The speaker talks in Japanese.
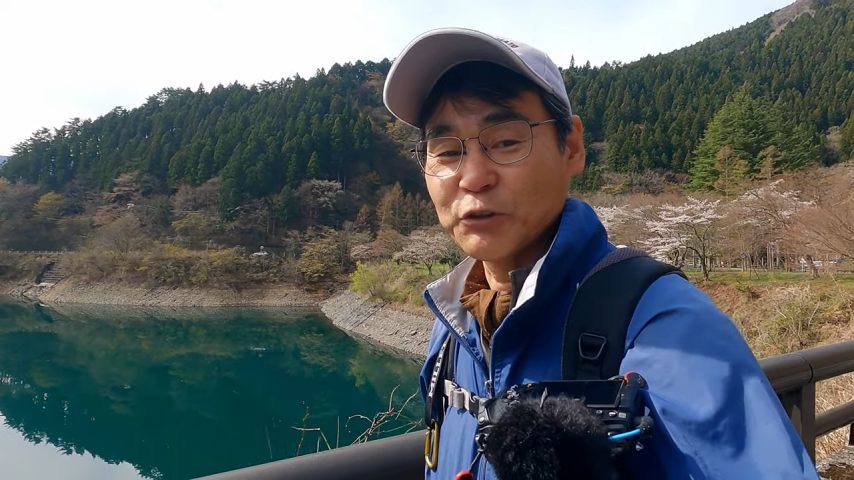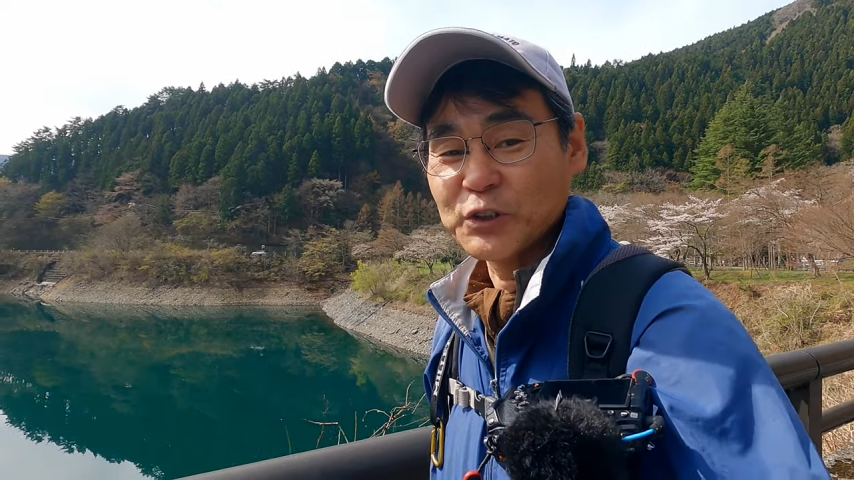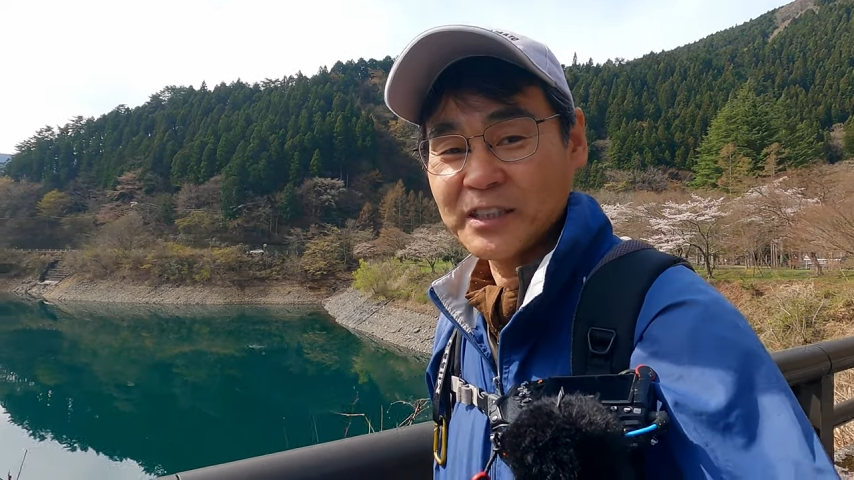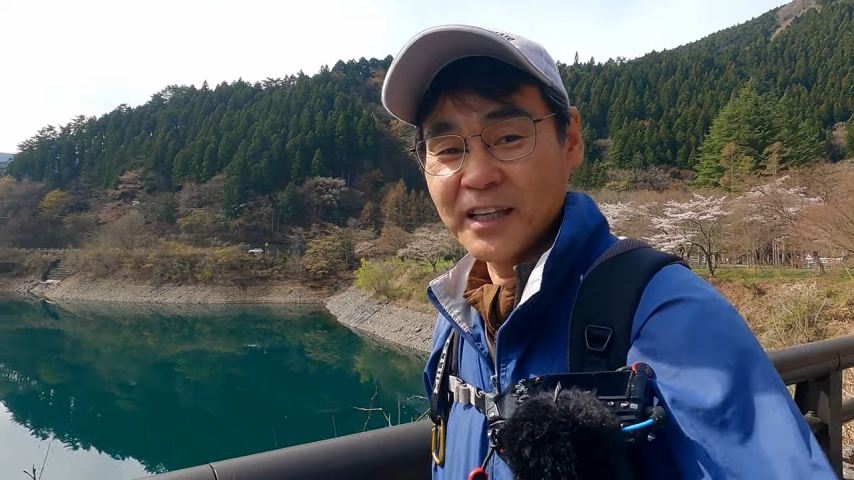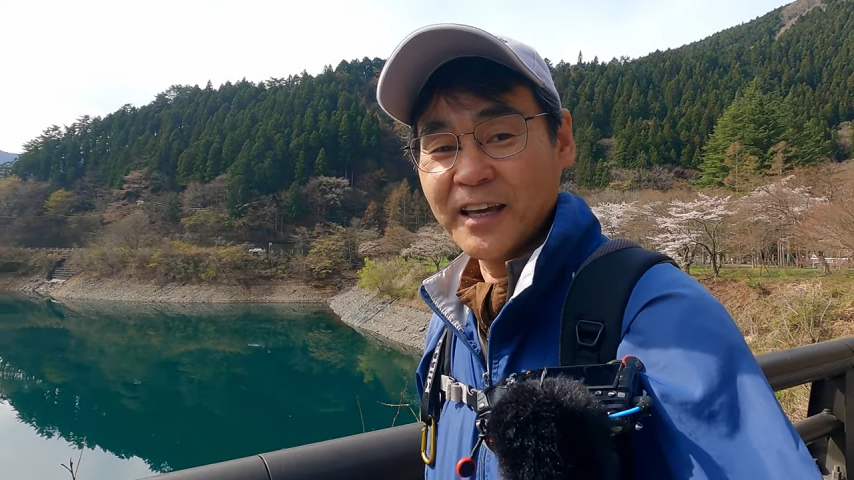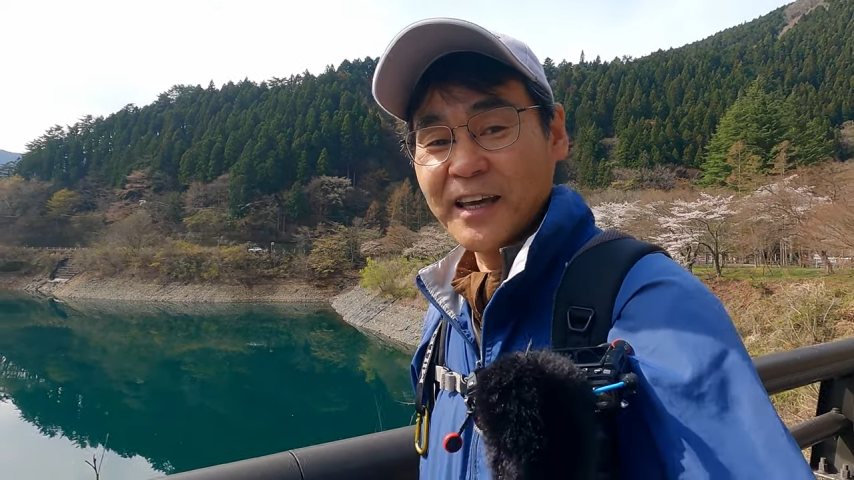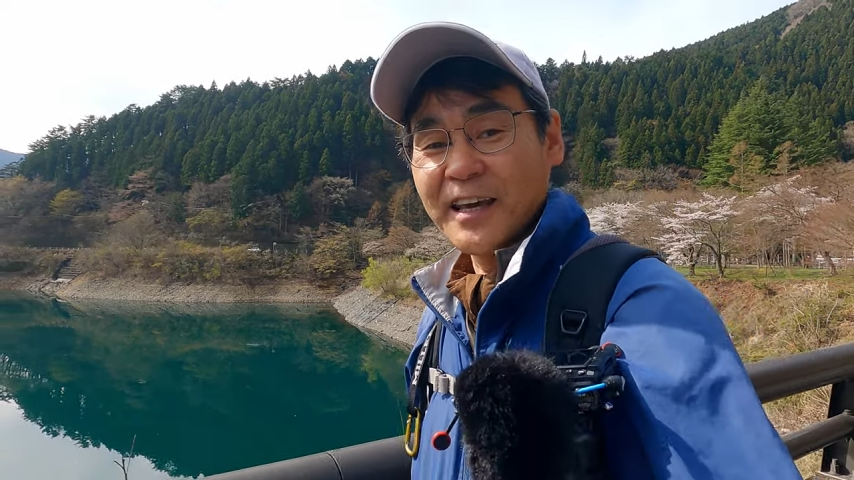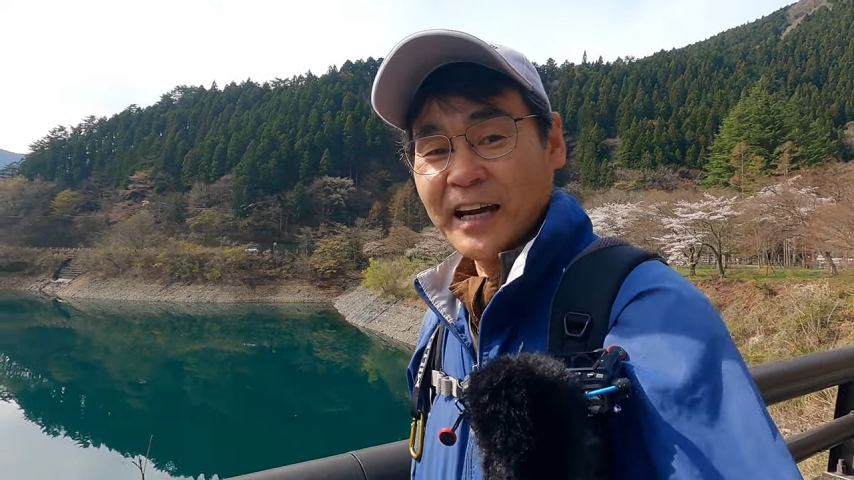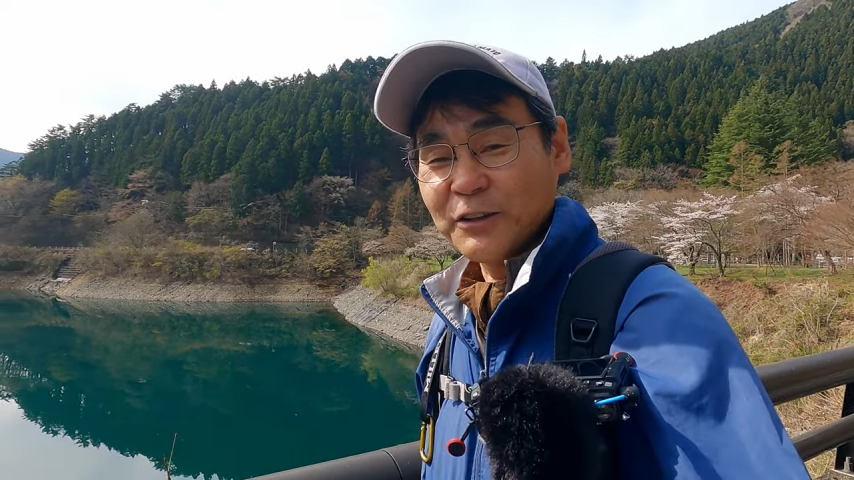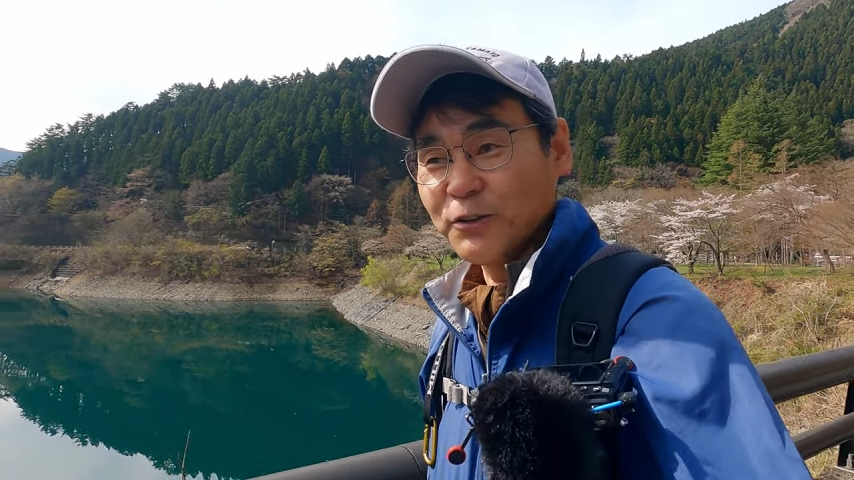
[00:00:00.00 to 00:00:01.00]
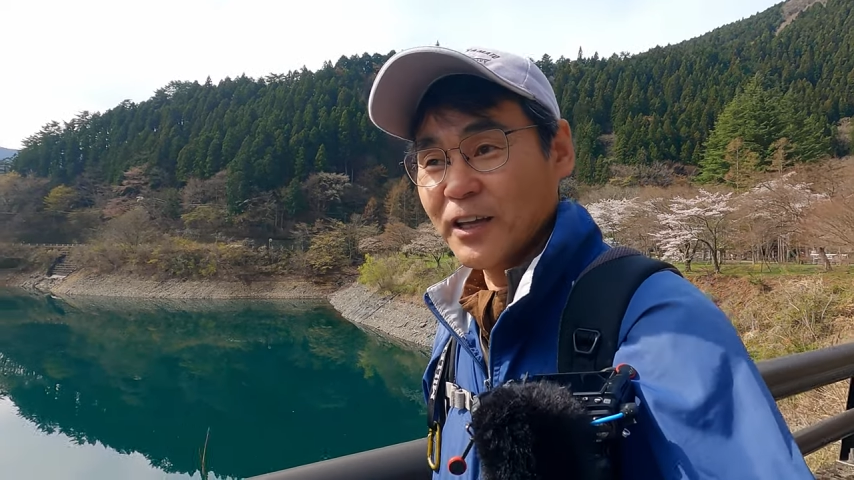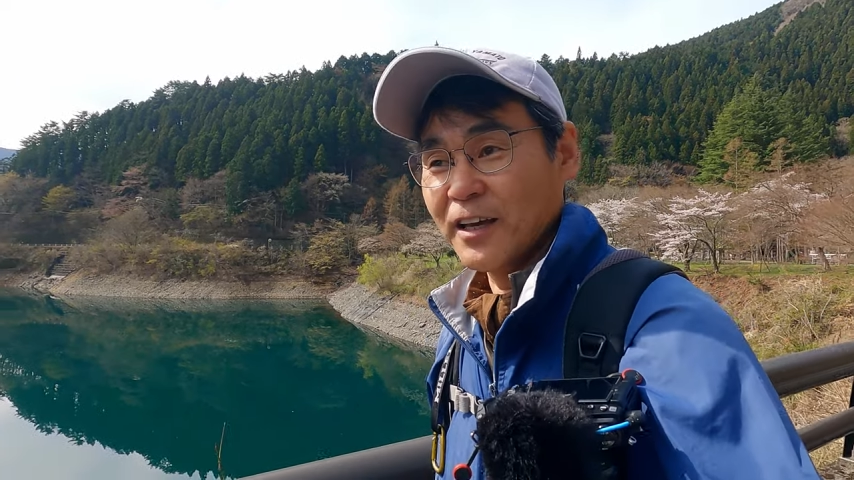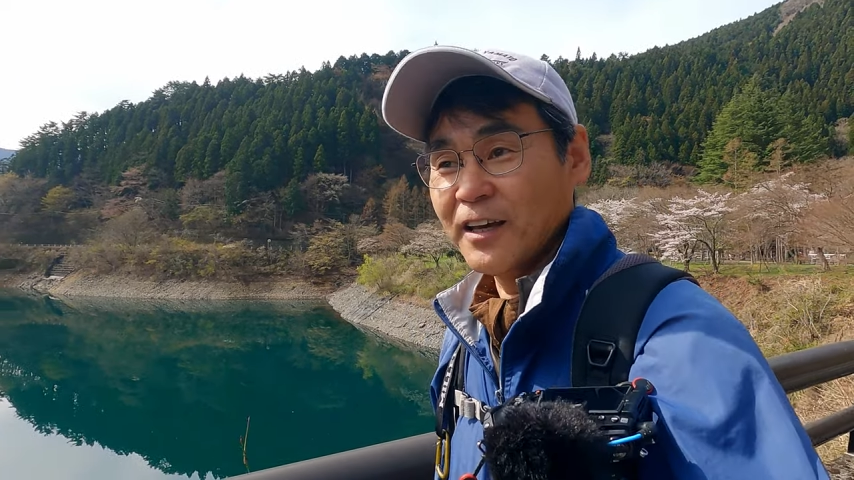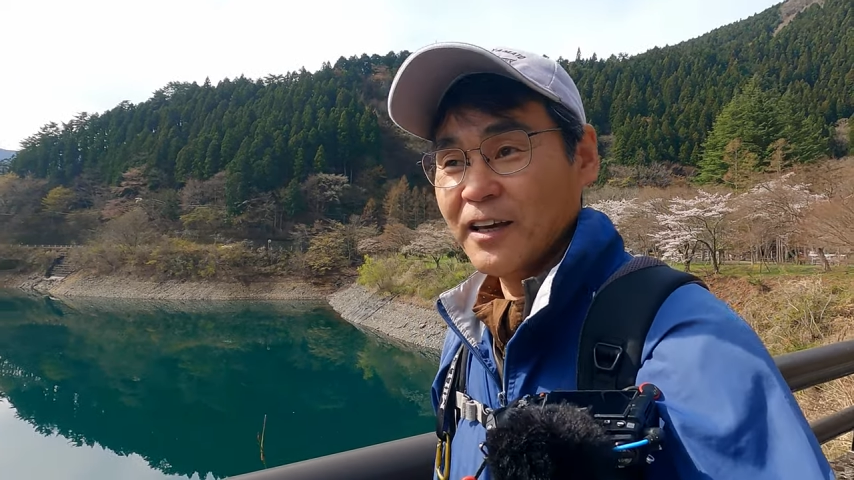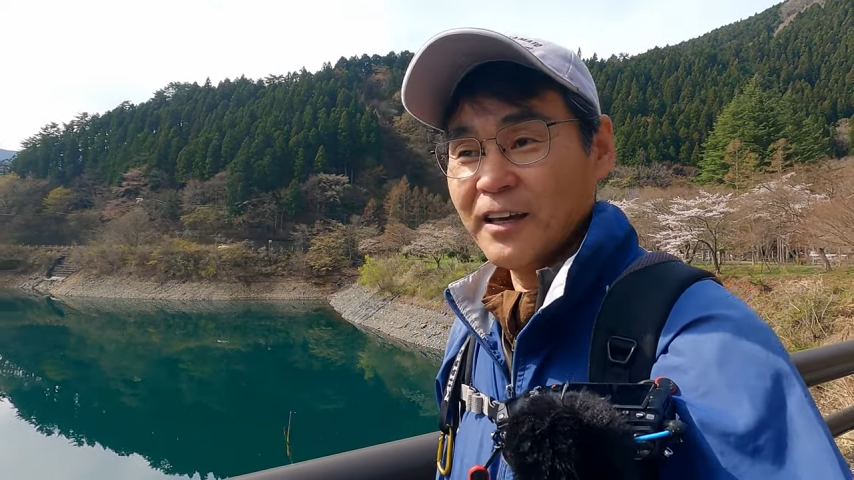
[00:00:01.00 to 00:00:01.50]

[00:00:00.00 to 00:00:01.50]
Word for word: をして後で、